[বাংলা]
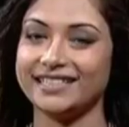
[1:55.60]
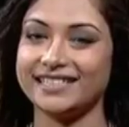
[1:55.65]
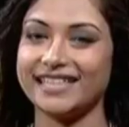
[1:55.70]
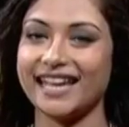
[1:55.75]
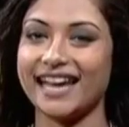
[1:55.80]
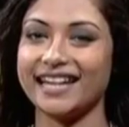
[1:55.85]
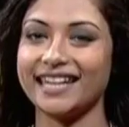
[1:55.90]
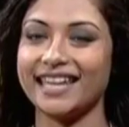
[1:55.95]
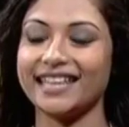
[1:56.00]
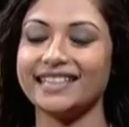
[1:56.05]

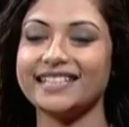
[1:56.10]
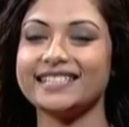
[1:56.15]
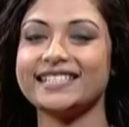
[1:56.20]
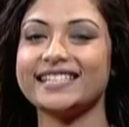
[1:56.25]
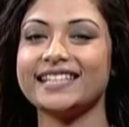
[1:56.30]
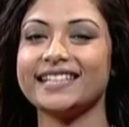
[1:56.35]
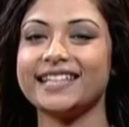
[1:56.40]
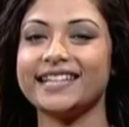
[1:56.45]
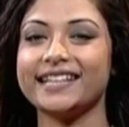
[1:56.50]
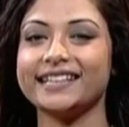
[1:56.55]
জানিয়ে
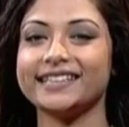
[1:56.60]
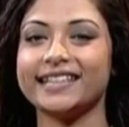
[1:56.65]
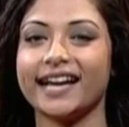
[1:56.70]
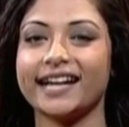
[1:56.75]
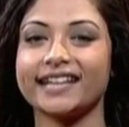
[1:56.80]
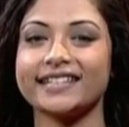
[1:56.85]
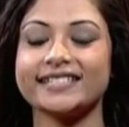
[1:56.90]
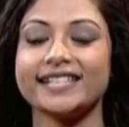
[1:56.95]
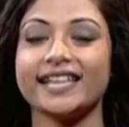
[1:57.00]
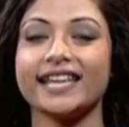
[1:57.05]
দিচ্ছি কি কি
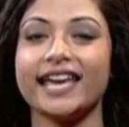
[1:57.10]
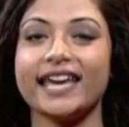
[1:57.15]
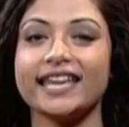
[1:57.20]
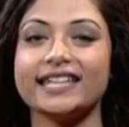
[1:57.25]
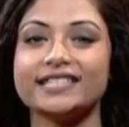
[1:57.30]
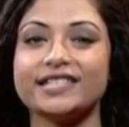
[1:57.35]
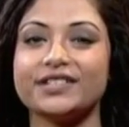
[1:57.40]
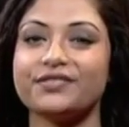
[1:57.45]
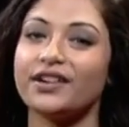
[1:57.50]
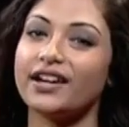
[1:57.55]
থাকছে
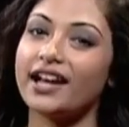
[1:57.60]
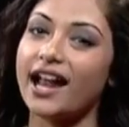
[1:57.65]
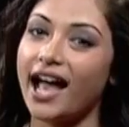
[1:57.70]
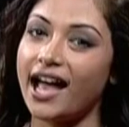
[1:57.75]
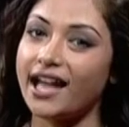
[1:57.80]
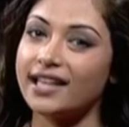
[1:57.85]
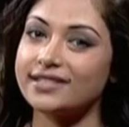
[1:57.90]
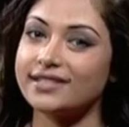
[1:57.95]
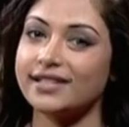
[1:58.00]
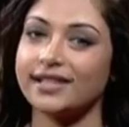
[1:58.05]
এনটিভির
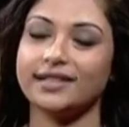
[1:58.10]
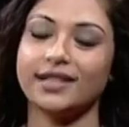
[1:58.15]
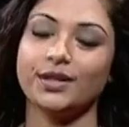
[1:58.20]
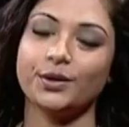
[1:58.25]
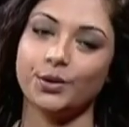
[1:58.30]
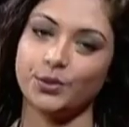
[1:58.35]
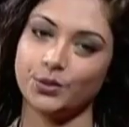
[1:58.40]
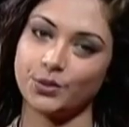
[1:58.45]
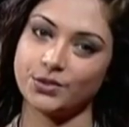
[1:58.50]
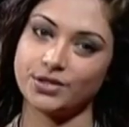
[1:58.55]
আজ
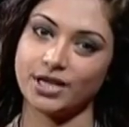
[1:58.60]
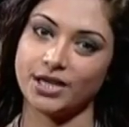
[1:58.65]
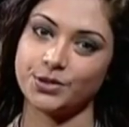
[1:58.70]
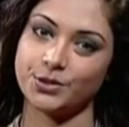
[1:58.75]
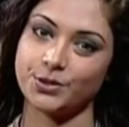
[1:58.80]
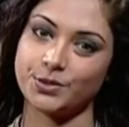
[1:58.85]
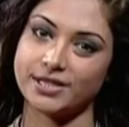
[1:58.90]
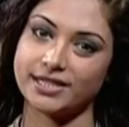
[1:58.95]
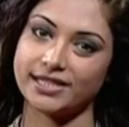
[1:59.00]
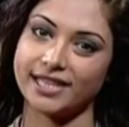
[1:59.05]
রাতের অনুষ্ঠান
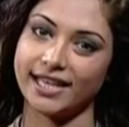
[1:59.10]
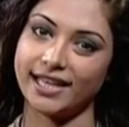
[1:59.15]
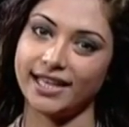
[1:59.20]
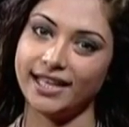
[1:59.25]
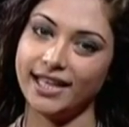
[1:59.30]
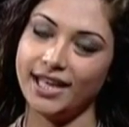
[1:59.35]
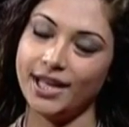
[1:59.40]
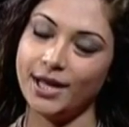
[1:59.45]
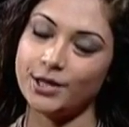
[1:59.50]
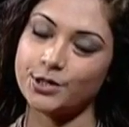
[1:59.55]
সূচিতে
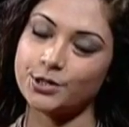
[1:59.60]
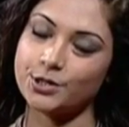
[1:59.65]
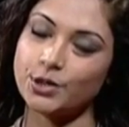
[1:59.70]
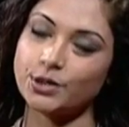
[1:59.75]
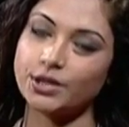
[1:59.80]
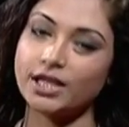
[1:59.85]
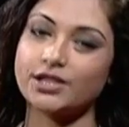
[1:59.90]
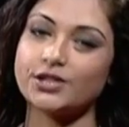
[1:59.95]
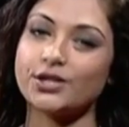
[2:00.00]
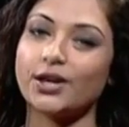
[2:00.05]

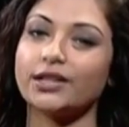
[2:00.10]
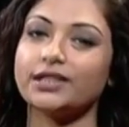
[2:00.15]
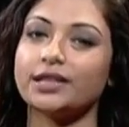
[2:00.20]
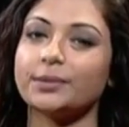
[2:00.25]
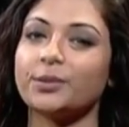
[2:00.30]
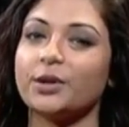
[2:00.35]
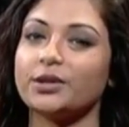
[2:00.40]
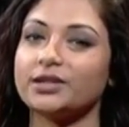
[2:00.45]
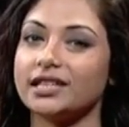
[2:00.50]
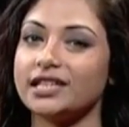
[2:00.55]
সন্ধ্যা
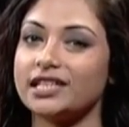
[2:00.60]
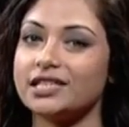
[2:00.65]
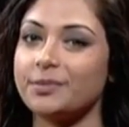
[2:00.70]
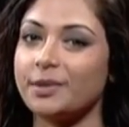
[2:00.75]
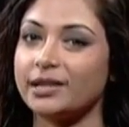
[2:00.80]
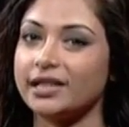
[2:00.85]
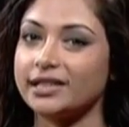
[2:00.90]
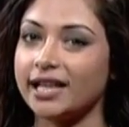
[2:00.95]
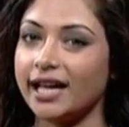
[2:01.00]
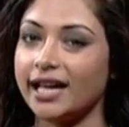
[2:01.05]
ছয়টা পঁয়তাল্লিশ
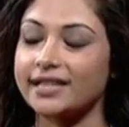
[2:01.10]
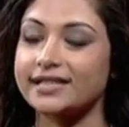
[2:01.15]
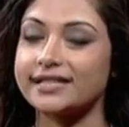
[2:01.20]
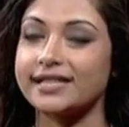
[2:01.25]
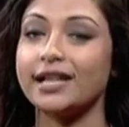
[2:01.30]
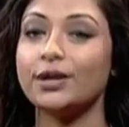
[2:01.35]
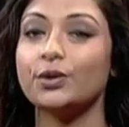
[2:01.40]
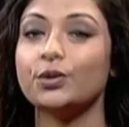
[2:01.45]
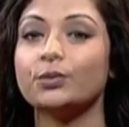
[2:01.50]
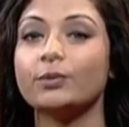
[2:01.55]
মিনিটে
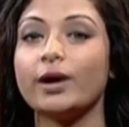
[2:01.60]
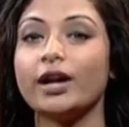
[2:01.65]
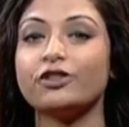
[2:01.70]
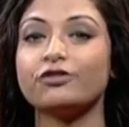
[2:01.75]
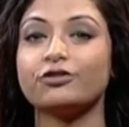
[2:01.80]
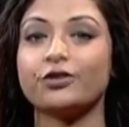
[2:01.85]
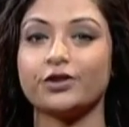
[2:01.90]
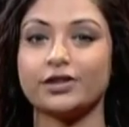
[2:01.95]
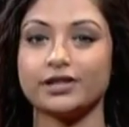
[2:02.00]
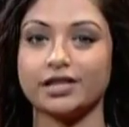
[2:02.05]
থাকছে
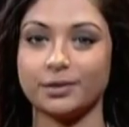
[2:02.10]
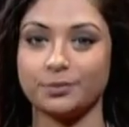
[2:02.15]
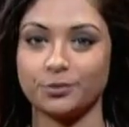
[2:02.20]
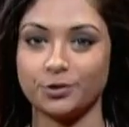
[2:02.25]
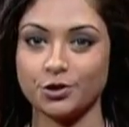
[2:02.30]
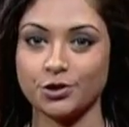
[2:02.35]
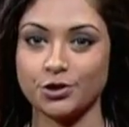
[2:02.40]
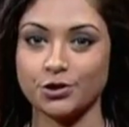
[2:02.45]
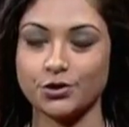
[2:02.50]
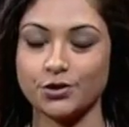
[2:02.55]
হুমায়ুন ফরিদের
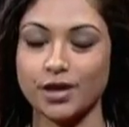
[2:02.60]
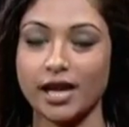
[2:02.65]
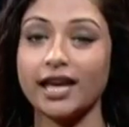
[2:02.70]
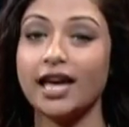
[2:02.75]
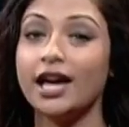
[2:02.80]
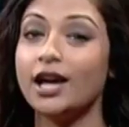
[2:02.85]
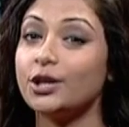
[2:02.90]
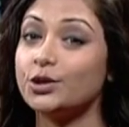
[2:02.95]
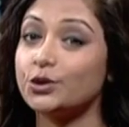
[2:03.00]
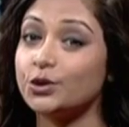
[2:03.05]

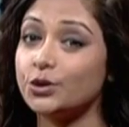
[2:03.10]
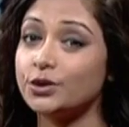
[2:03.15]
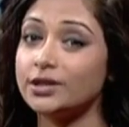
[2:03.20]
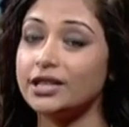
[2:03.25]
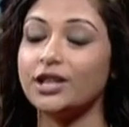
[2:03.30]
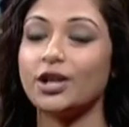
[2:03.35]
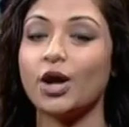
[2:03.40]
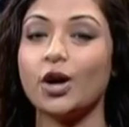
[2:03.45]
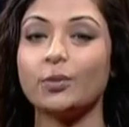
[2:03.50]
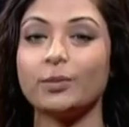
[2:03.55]
প্রযোজনায়
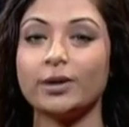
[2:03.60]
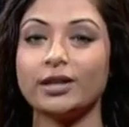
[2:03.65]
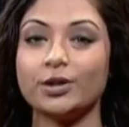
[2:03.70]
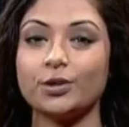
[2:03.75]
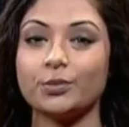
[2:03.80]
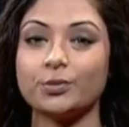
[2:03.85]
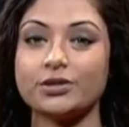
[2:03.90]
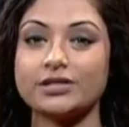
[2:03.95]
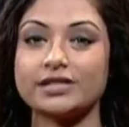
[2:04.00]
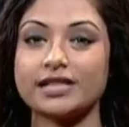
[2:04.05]
টুটলি
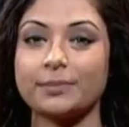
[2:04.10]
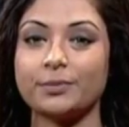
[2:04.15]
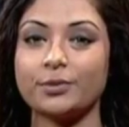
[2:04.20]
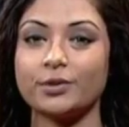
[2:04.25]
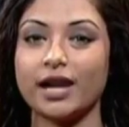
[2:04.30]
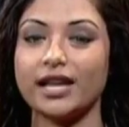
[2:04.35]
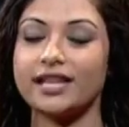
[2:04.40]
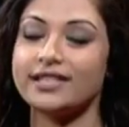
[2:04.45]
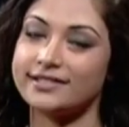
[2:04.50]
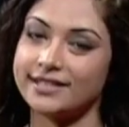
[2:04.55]
রহমানের
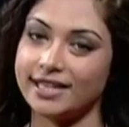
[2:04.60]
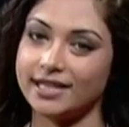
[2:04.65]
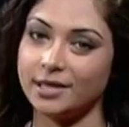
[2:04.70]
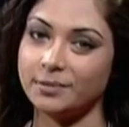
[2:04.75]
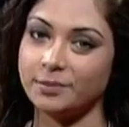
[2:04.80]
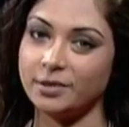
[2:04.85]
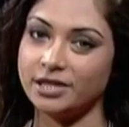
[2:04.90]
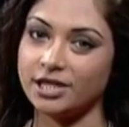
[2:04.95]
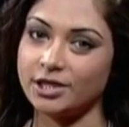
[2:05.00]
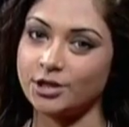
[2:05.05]
উপস্থাপনায়
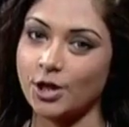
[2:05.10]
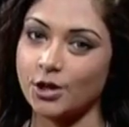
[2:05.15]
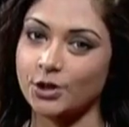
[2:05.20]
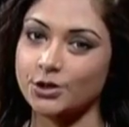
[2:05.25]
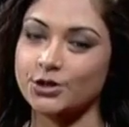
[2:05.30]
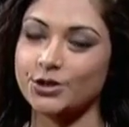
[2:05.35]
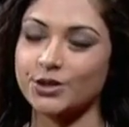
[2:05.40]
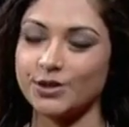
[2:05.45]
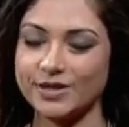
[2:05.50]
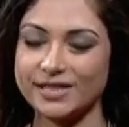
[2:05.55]
সেলিব্রিটি টক
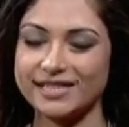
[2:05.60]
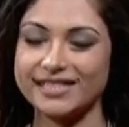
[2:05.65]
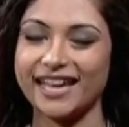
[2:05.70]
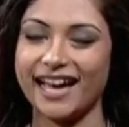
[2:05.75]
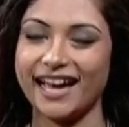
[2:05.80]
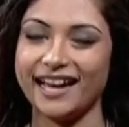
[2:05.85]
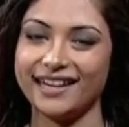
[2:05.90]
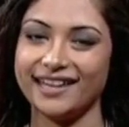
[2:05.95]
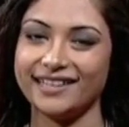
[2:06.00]
শো চায়ের